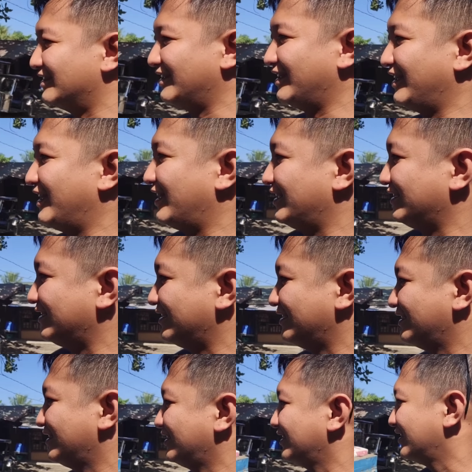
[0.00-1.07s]
Laki ba
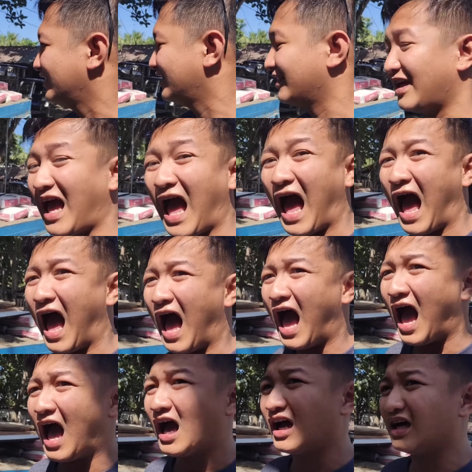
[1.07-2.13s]
yung
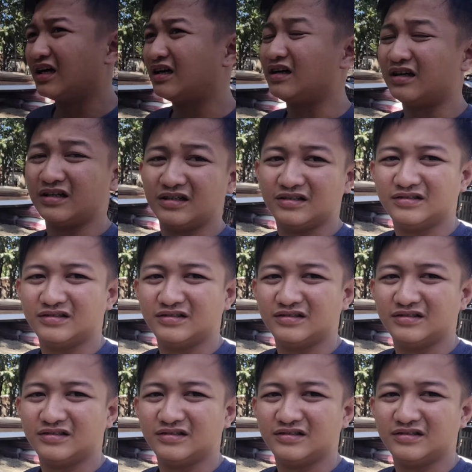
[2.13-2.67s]
Oo.